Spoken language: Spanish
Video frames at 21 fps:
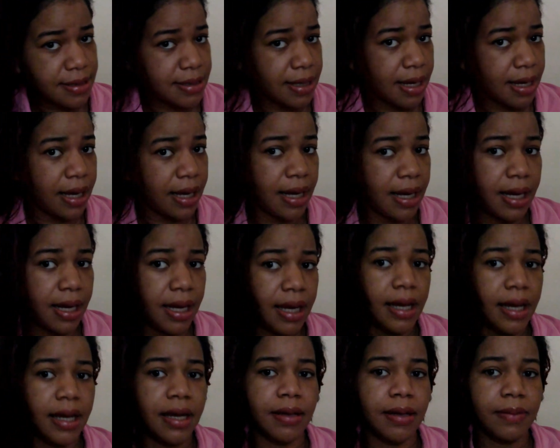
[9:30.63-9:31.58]

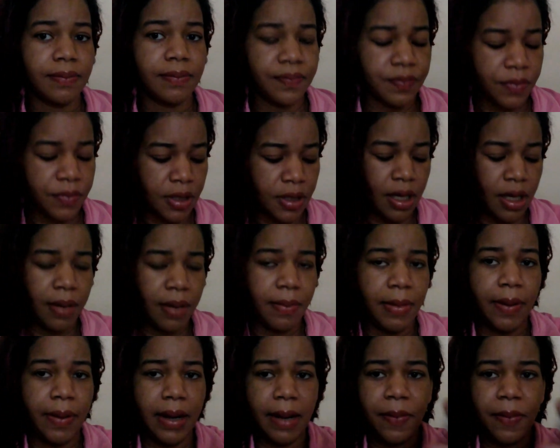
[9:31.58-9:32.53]
que me
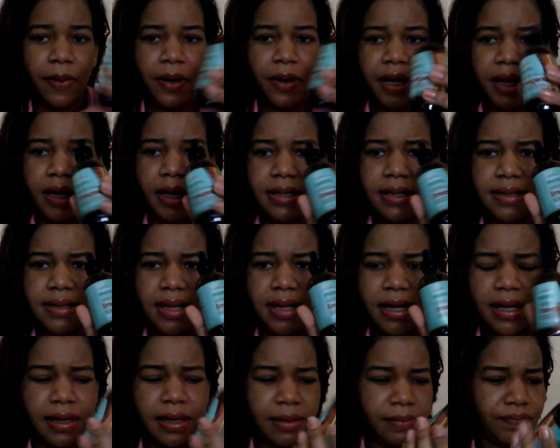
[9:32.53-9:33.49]
voy a poner
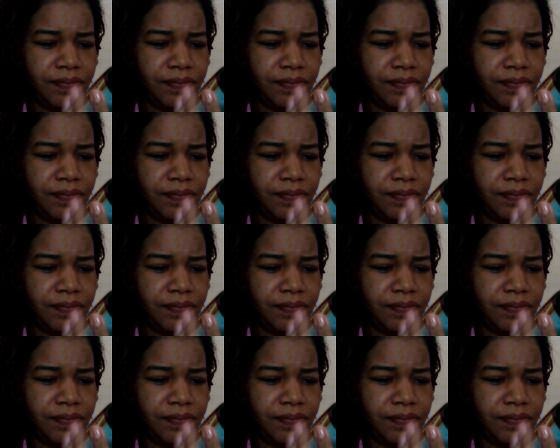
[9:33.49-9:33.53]
este,